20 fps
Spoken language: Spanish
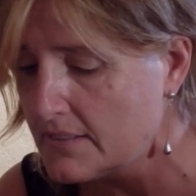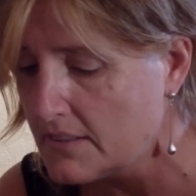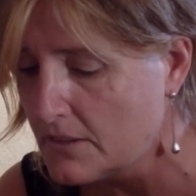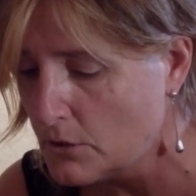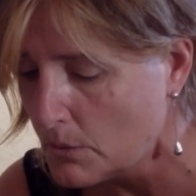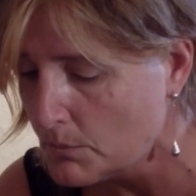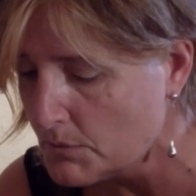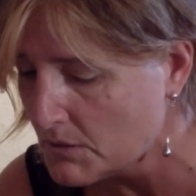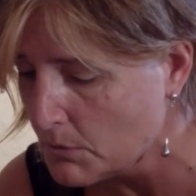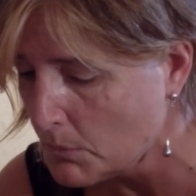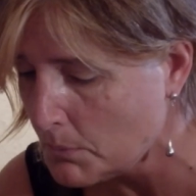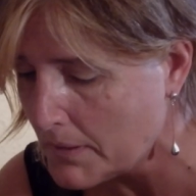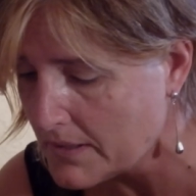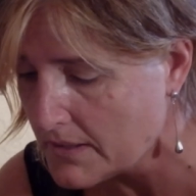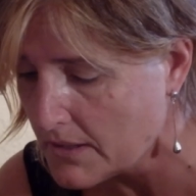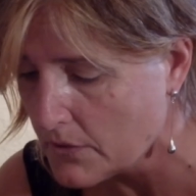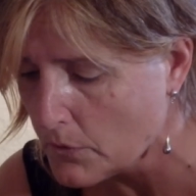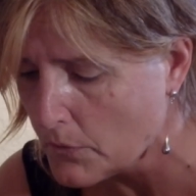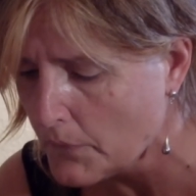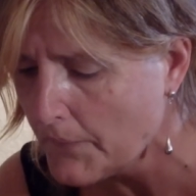sigue siendo el mismo
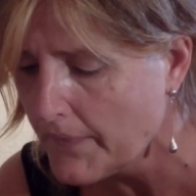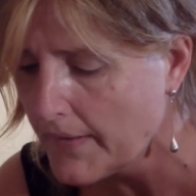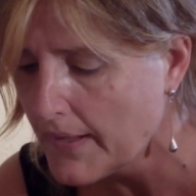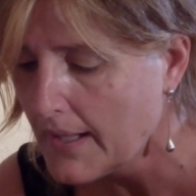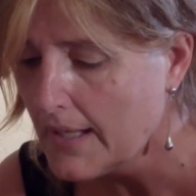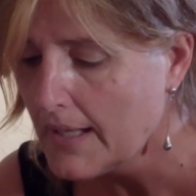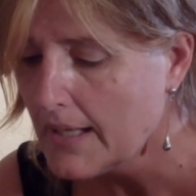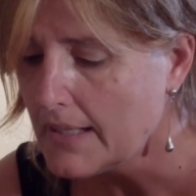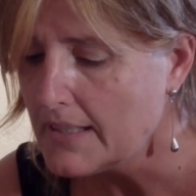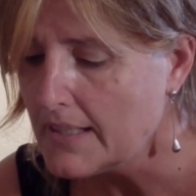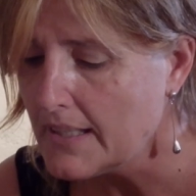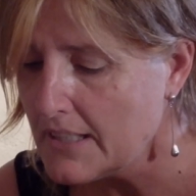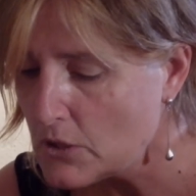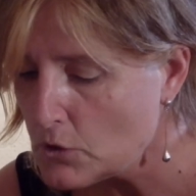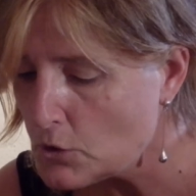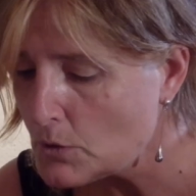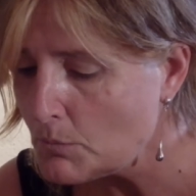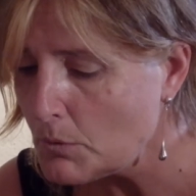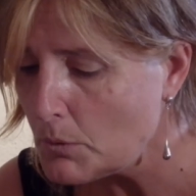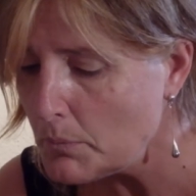partido. Y
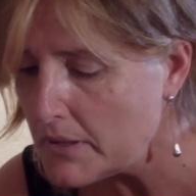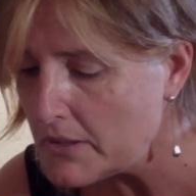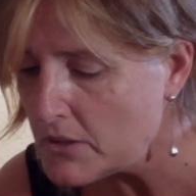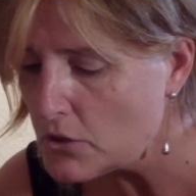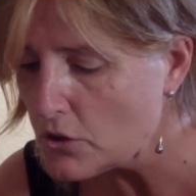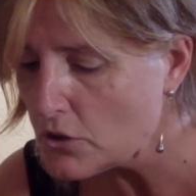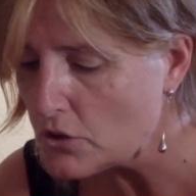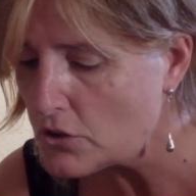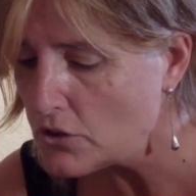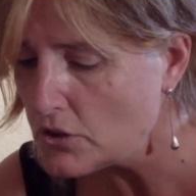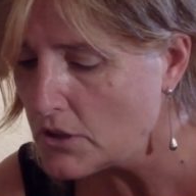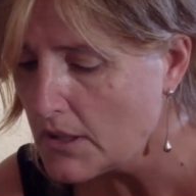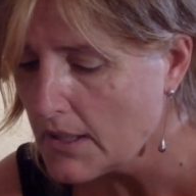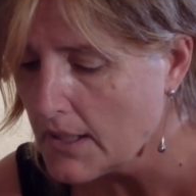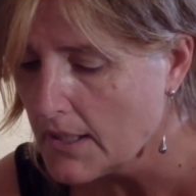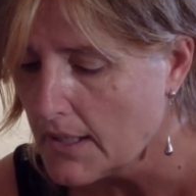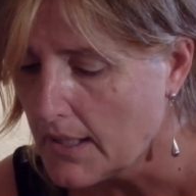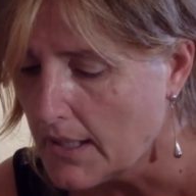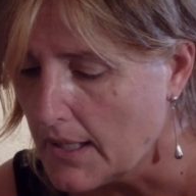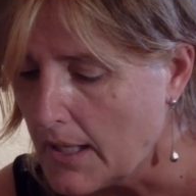en esos momentos
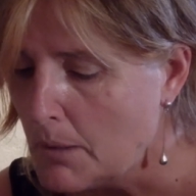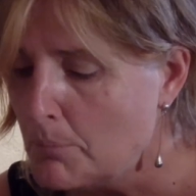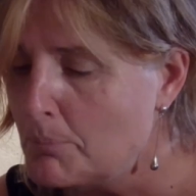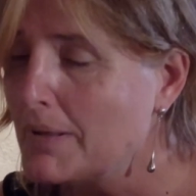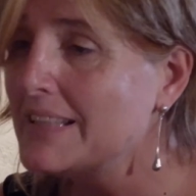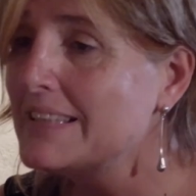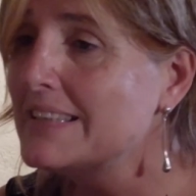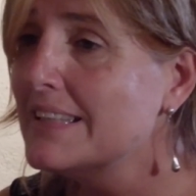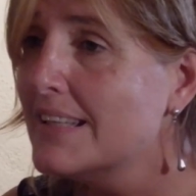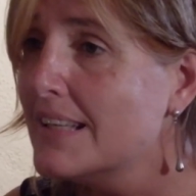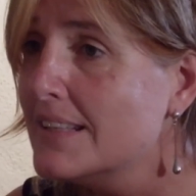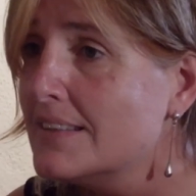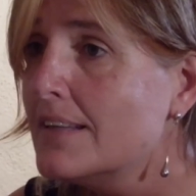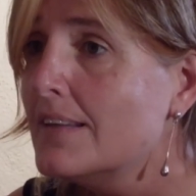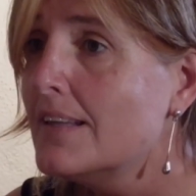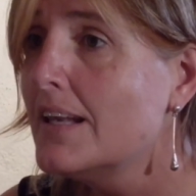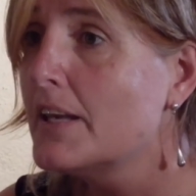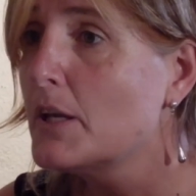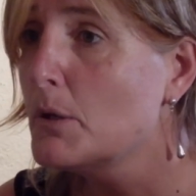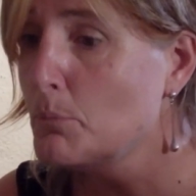el
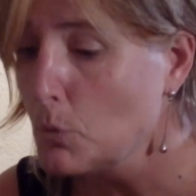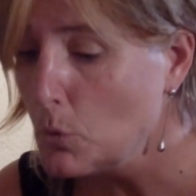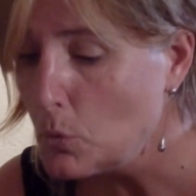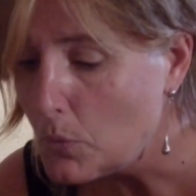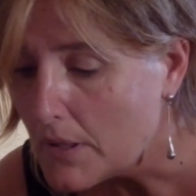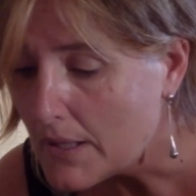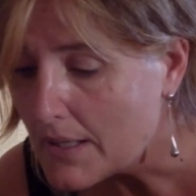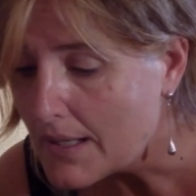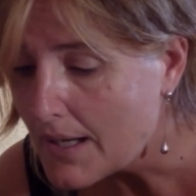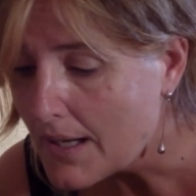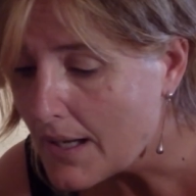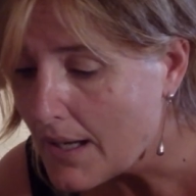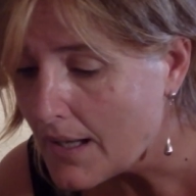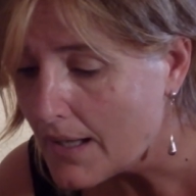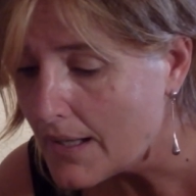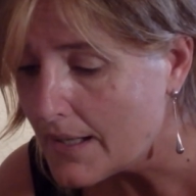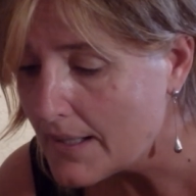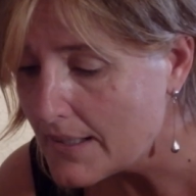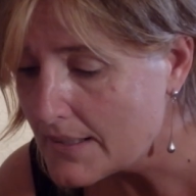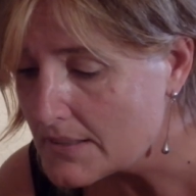presidente de la
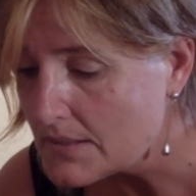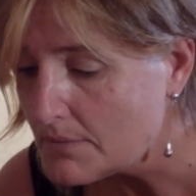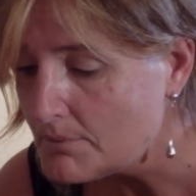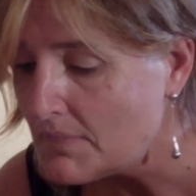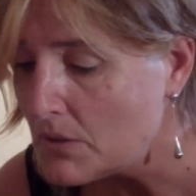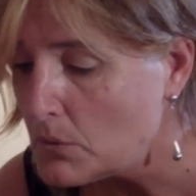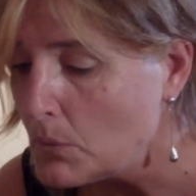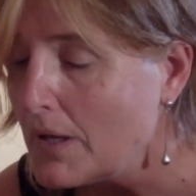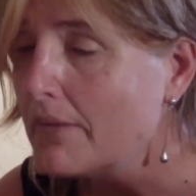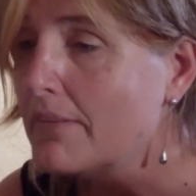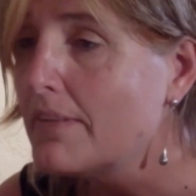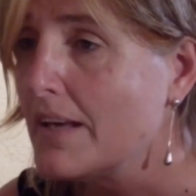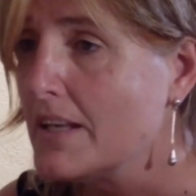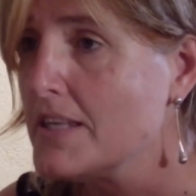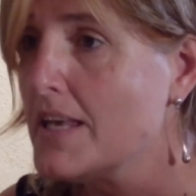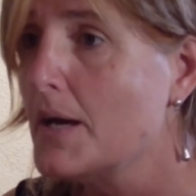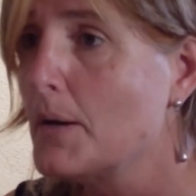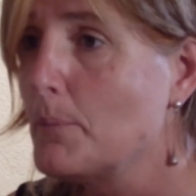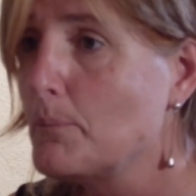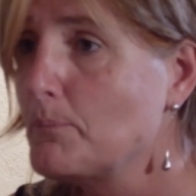República es Manuel
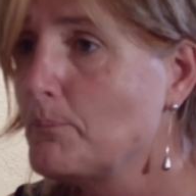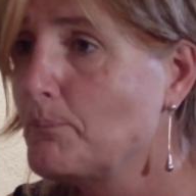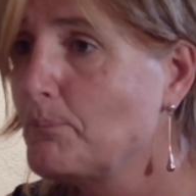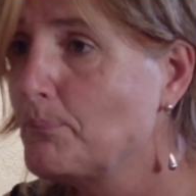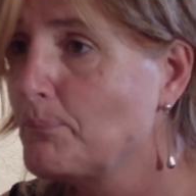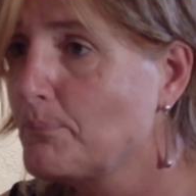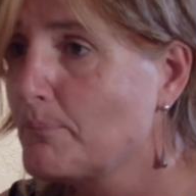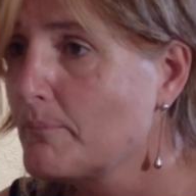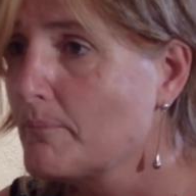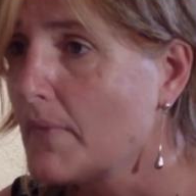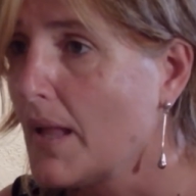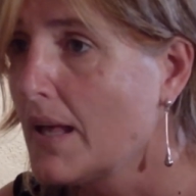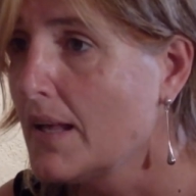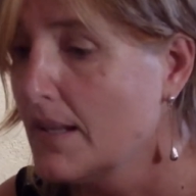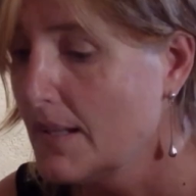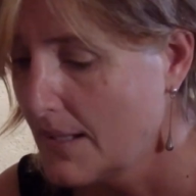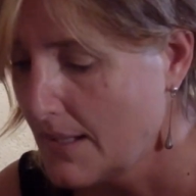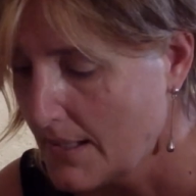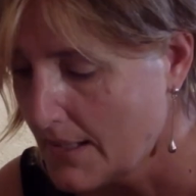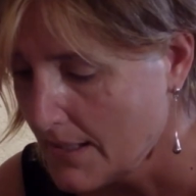Azaña.
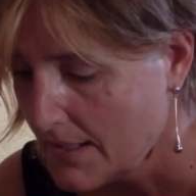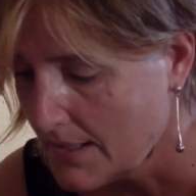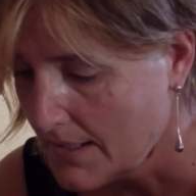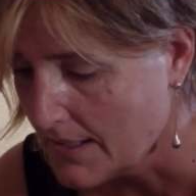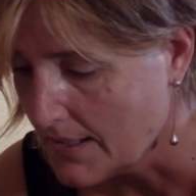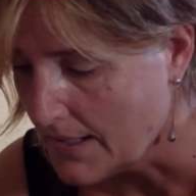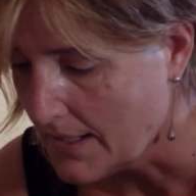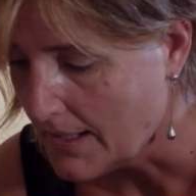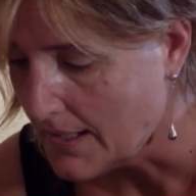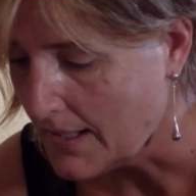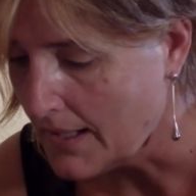Así es.